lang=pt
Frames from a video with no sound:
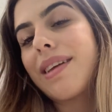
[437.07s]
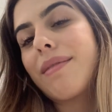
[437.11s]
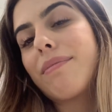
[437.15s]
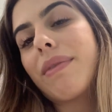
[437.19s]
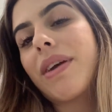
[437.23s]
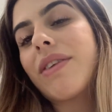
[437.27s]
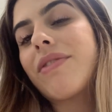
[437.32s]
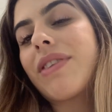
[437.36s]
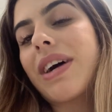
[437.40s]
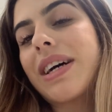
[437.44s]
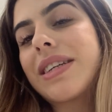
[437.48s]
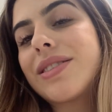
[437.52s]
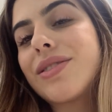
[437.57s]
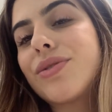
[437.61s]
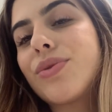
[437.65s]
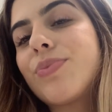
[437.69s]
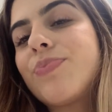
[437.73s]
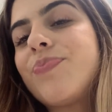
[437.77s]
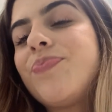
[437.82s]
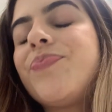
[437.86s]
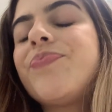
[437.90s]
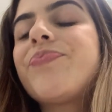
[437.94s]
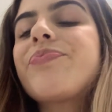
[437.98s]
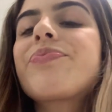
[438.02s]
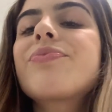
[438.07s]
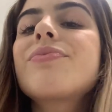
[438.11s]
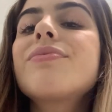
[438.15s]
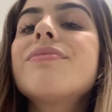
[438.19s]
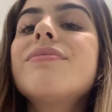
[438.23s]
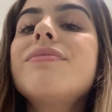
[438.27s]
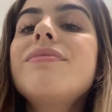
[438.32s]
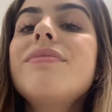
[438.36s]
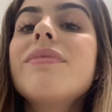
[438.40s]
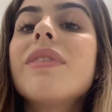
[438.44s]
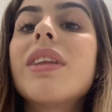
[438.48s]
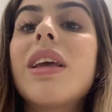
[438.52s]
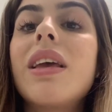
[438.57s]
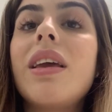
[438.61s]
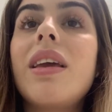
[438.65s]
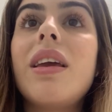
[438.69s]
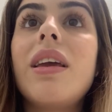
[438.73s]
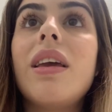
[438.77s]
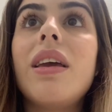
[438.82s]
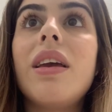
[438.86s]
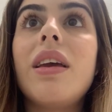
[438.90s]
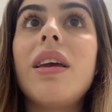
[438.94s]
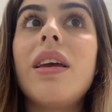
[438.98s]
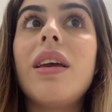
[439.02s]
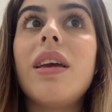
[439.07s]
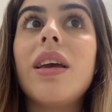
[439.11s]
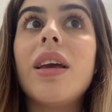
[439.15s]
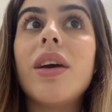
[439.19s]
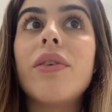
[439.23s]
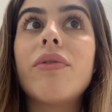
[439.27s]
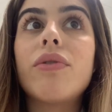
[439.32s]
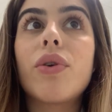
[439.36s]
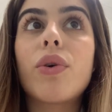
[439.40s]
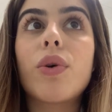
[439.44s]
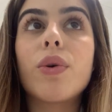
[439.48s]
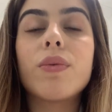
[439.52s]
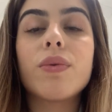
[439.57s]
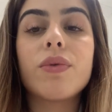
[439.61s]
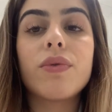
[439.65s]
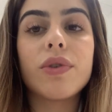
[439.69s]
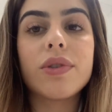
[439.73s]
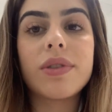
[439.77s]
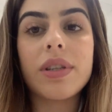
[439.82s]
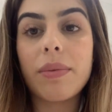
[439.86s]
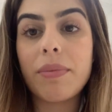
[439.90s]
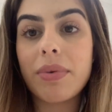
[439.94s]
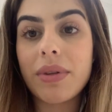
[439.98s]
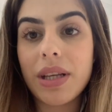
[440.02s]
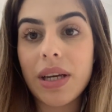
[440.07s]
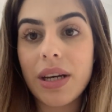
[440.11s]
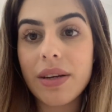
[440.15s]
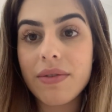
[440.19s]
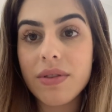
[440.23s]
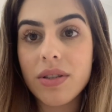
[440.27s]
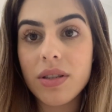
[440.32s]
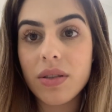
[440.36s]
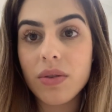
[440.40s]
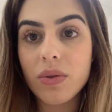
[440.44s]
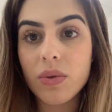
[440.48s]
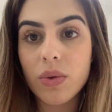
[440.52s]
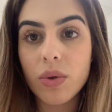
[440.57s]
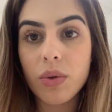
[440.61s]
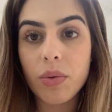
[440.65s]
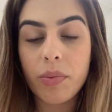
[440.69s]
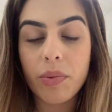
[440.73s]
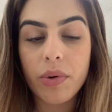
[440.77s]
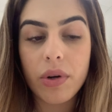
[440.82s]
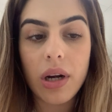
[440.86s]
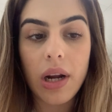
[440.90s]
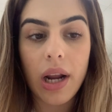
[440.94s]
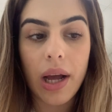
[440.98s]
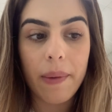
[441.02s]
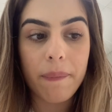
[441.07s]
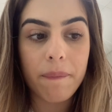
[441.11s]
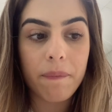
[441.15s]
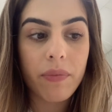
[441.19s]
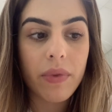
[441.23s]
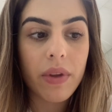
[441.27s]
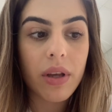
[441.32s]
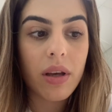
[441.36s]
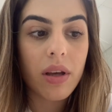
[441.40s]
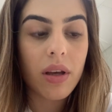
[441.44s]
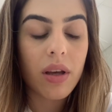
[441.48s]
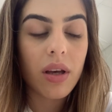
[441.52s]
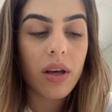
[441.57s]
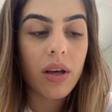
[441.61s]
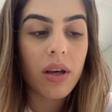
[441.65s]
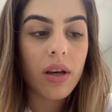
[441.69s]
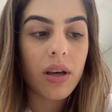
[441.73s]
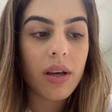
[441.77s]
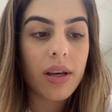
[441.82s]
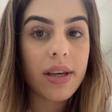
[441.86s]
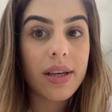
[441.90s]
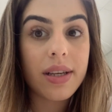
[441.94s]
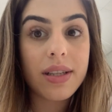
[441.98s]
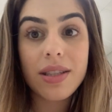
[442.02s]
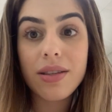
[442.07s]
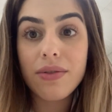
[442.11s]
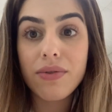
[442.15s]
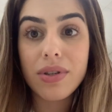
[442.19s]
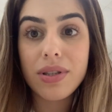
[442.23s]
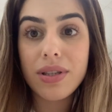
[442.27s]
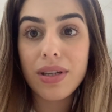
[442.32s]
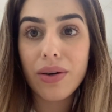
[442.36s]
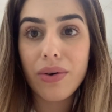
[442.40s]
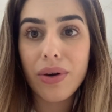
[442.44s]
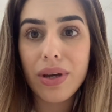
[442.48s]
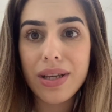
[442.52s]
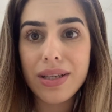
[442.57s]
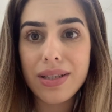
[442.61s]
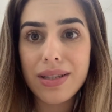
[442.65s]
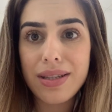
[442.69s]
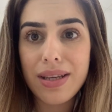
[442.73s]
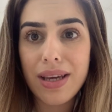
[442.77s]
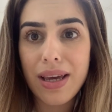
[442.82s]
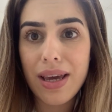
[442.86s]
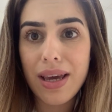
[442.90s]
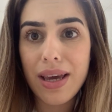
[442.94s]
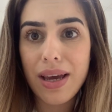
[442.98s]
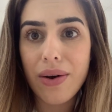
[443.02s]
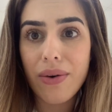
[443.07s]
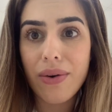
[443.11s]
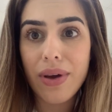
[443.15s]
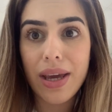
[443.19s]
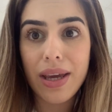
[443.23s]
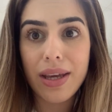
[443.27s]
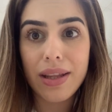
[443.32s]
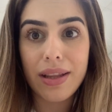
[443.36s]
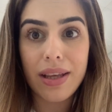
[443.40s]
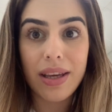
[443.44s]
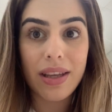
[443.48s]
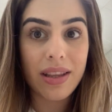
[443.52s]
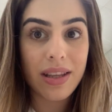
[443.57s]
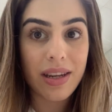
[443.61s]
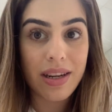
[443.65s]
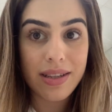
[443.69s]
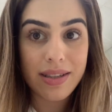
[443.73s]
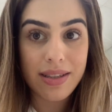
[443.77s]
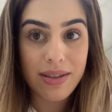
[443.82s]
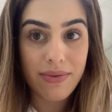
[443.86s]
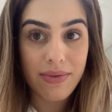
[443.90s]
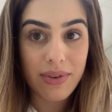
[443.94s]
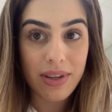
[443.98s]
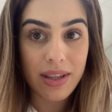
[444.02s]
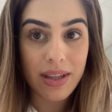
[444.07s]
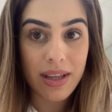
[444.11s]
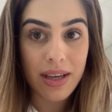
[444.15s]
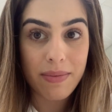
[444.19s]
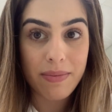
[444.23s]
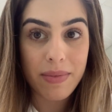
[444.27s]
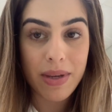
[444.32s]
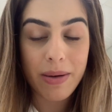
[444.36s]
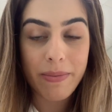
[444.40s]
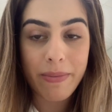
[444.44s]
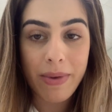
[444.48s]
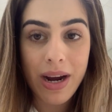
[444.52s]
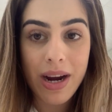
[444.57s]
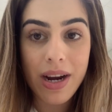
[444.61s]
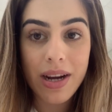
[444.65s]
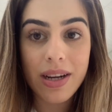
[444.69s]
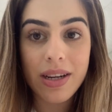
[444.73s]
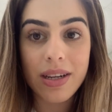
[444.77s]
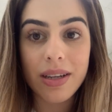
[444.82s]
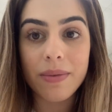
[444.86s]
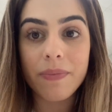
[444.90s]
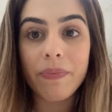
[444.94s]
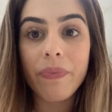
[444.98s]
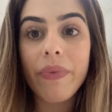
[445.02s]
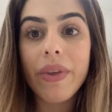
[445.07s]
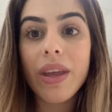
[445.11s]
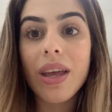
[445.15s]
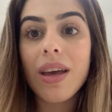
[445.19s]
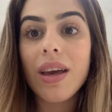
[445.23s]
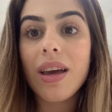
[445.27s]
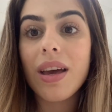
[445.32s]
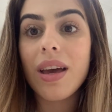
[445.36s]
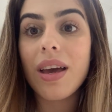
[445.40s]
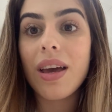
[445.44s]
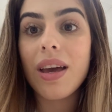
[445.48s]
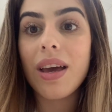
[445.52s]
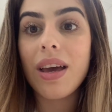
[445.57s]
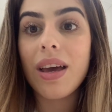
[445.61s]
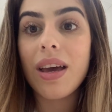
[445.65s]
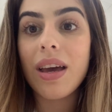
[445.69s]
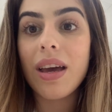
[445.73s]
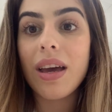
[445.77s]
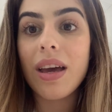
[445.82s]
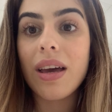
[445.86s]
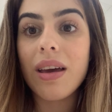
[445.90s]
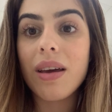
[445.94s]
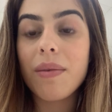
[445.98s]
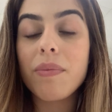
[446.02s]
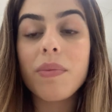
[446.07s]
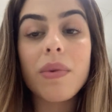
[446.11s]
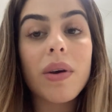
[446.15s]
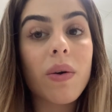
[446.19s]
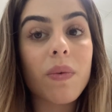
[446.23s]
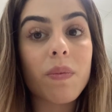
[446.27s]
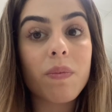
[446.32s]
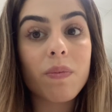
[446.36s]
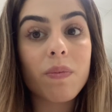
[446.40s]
Bem fácil. E eu vou, vou sempre estar avisando tudo por lá. E se você conhecer alguém que tem interesse em vender a minha marca, é, me,